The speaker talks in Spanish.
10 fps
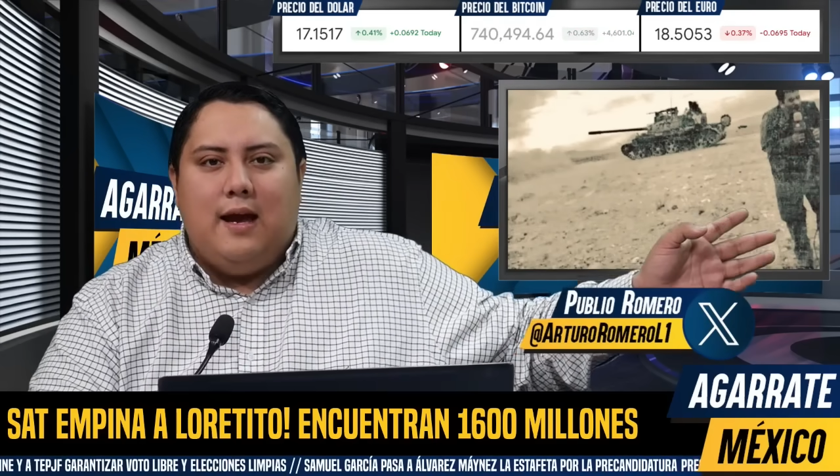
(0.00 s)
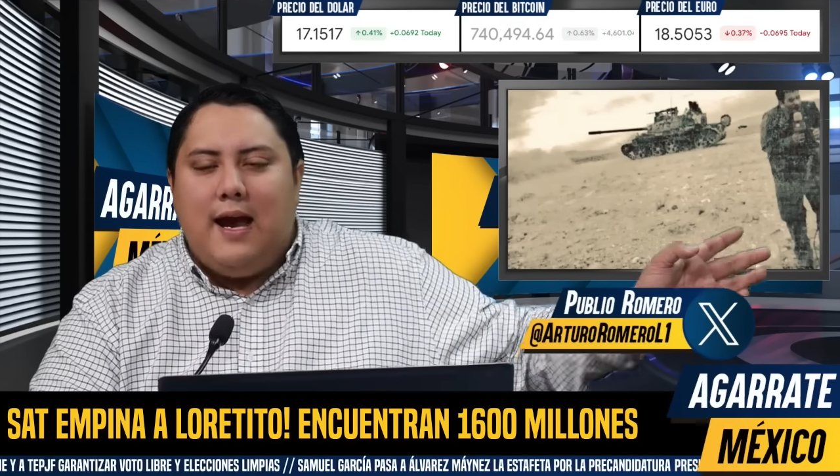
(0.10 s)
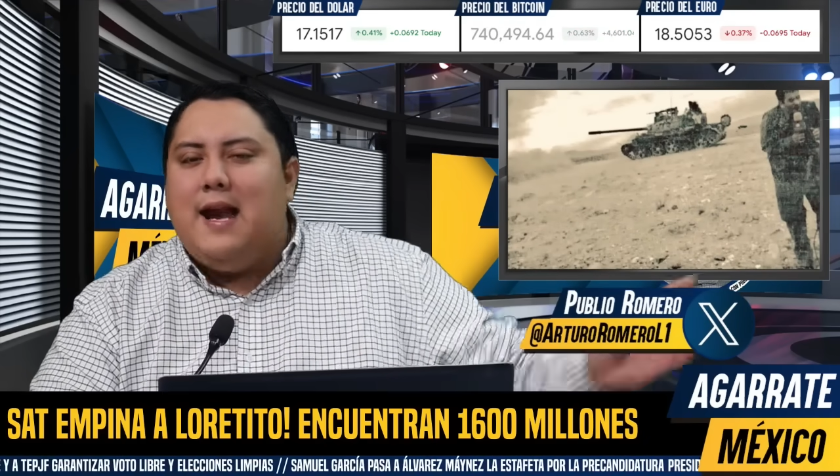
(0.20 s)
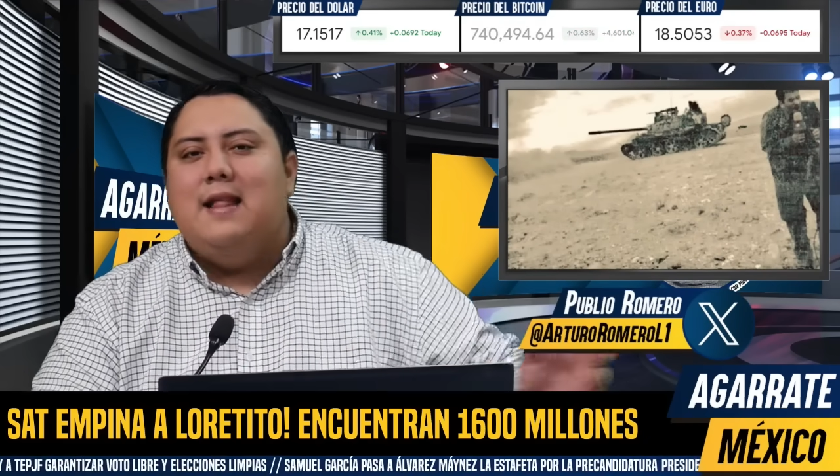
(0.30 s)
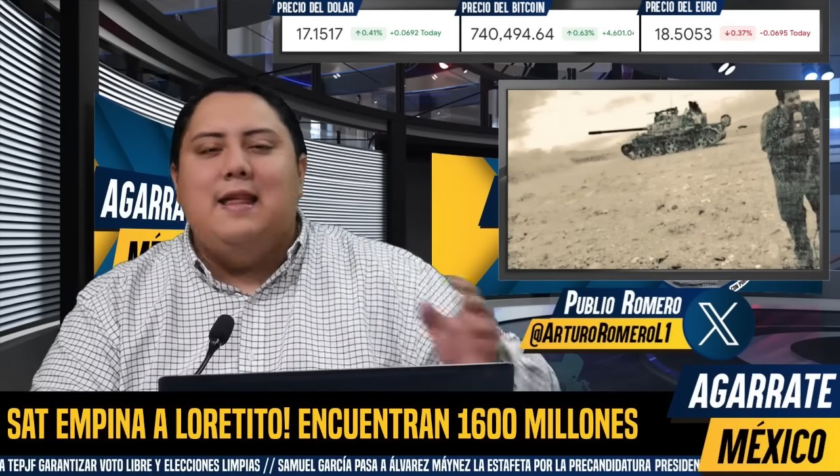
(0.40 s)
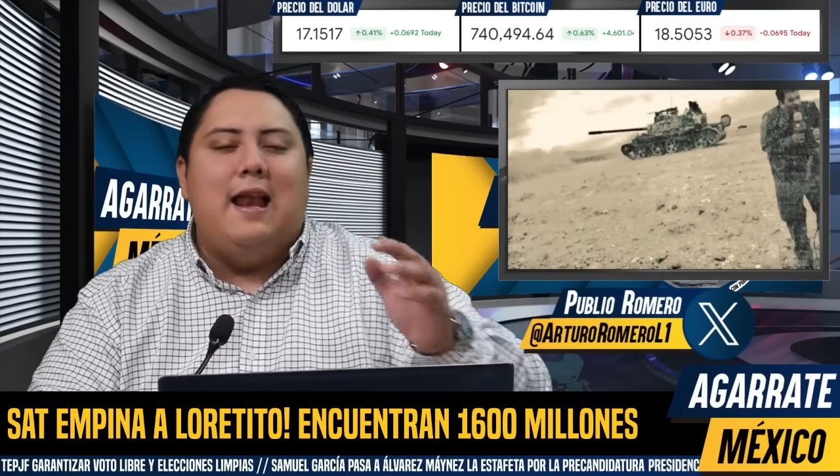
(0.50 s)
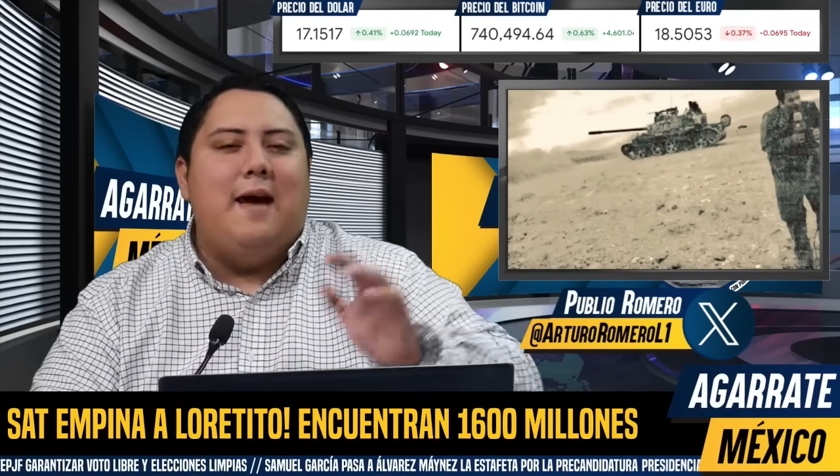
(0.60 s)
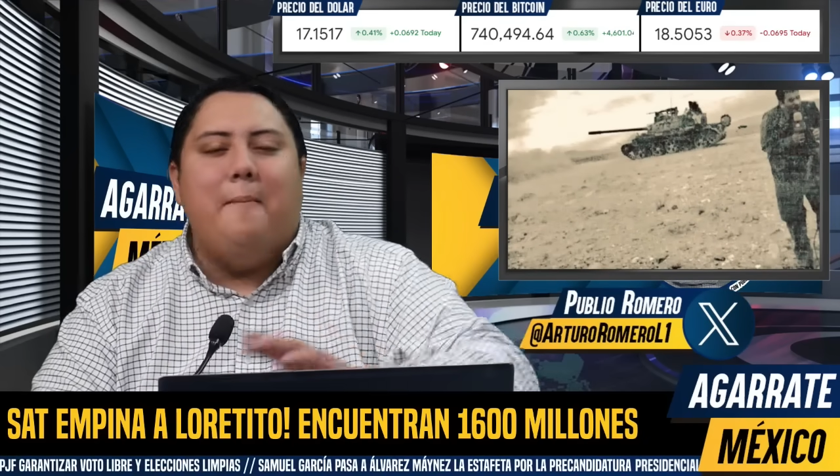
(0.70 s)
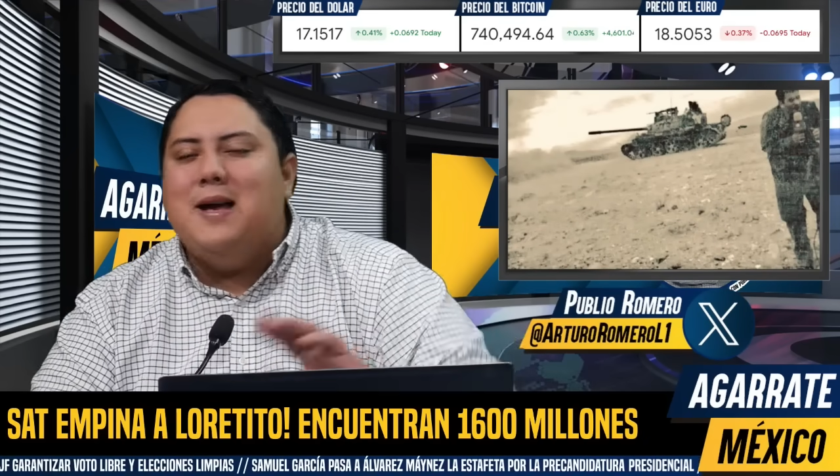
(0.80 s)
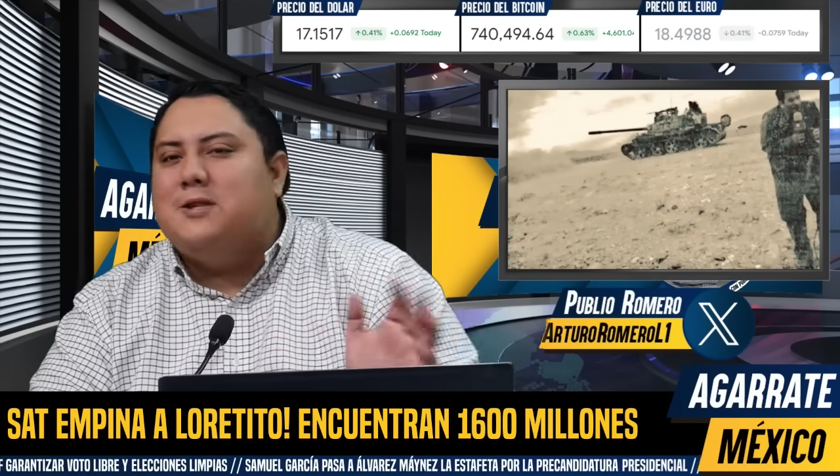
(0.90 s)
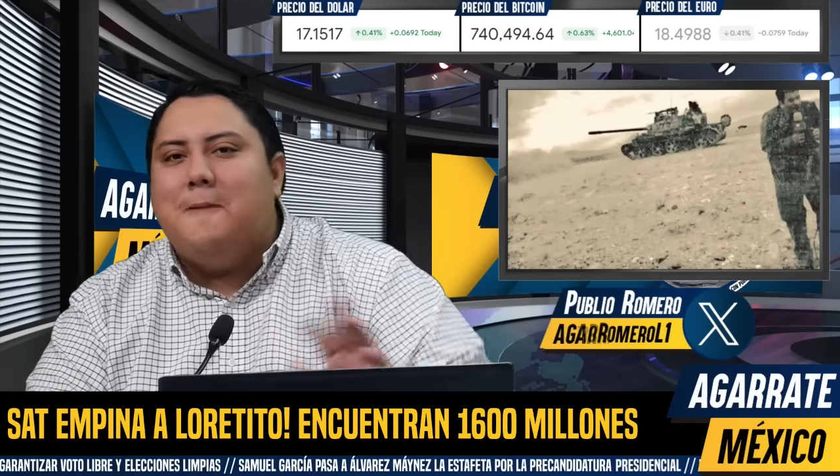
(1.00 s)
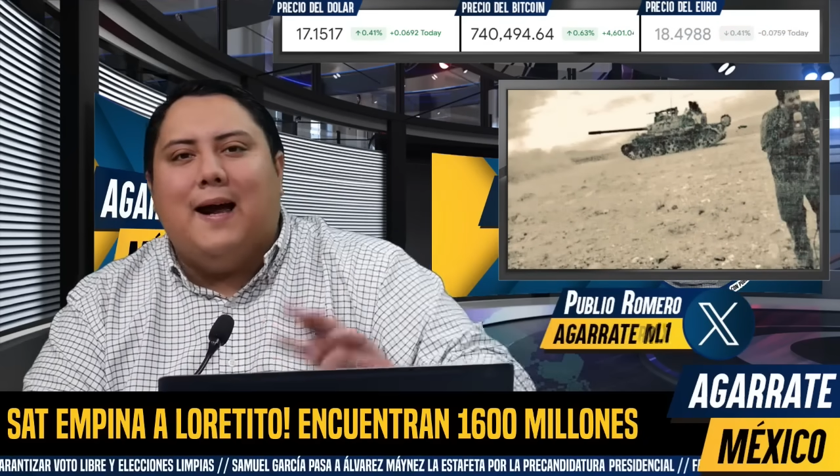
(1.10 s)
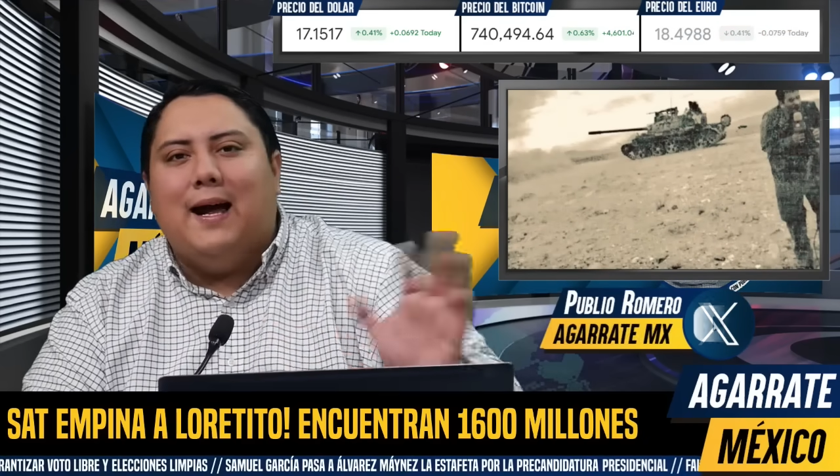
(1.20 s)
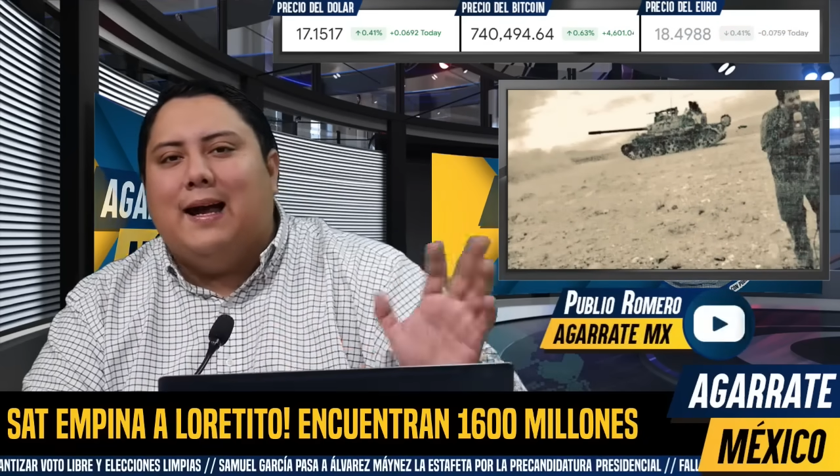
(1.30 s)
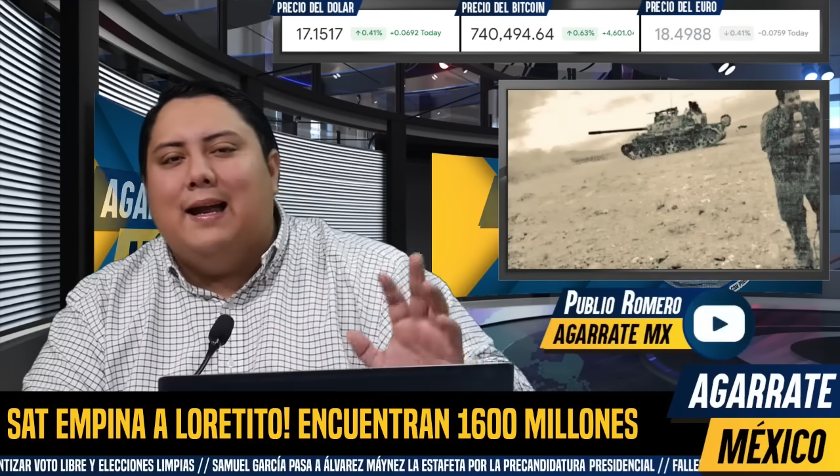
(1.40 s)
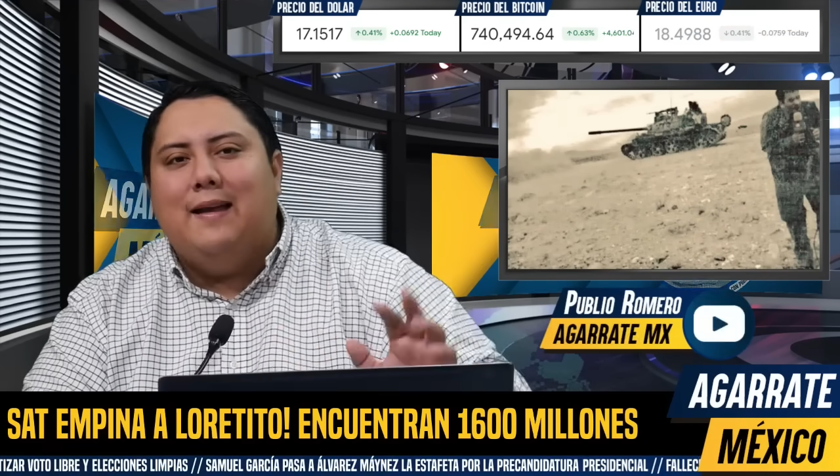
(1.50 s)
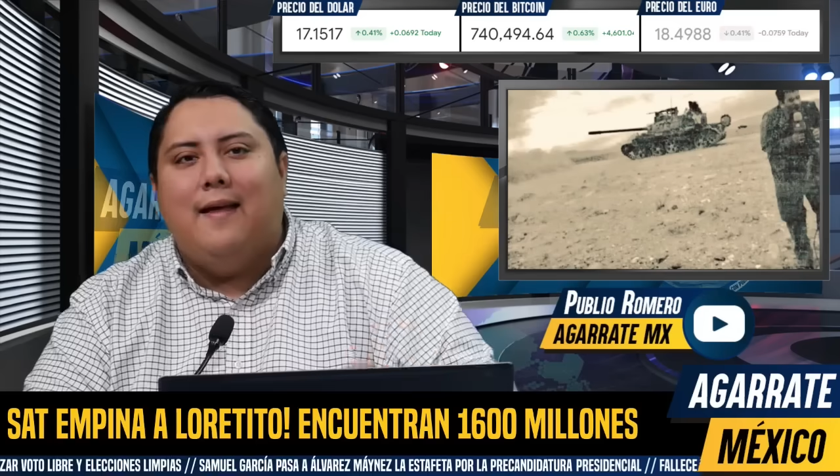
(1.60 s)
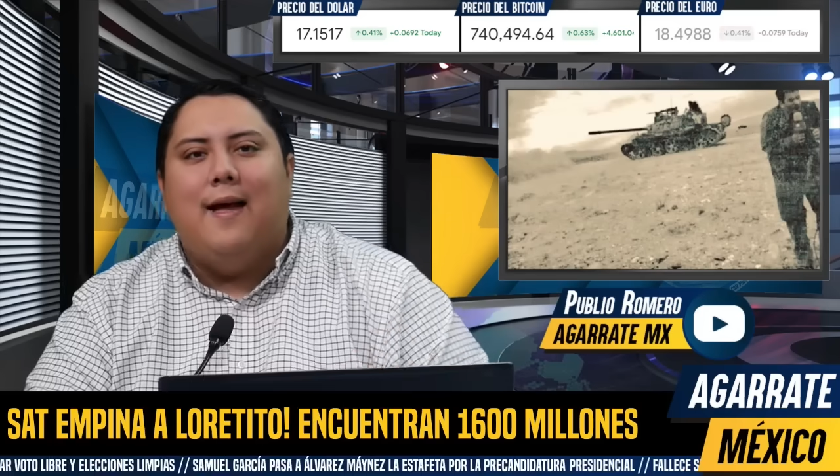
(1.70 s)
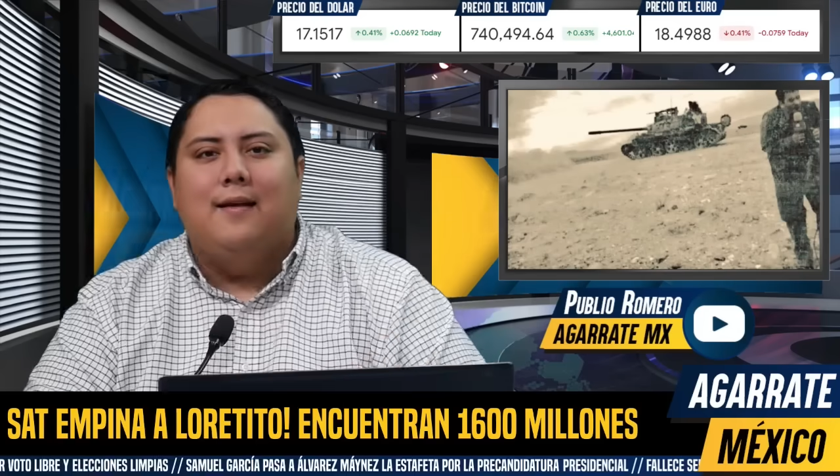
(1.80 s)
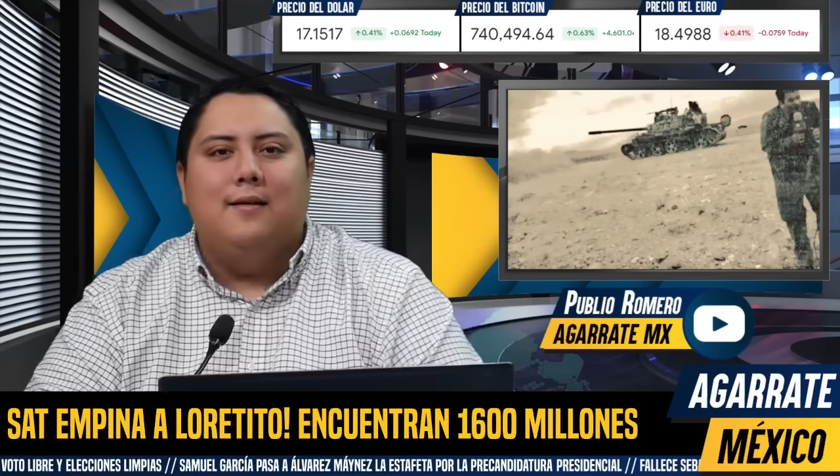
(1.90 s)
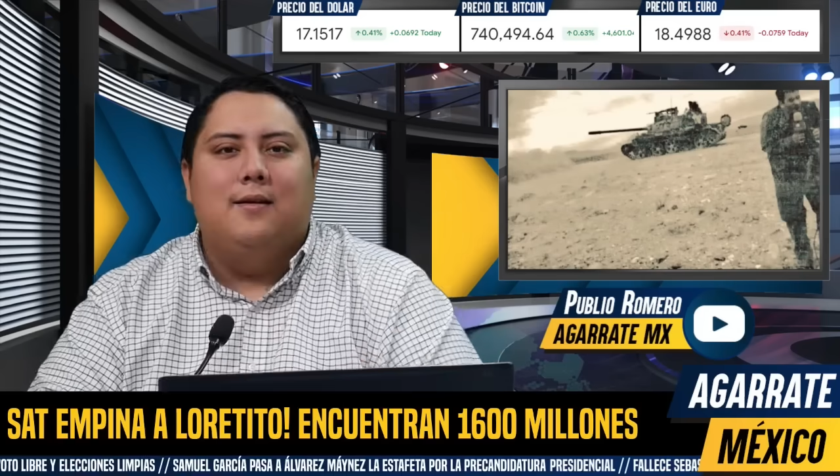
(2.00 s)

eran de la más baja calidad.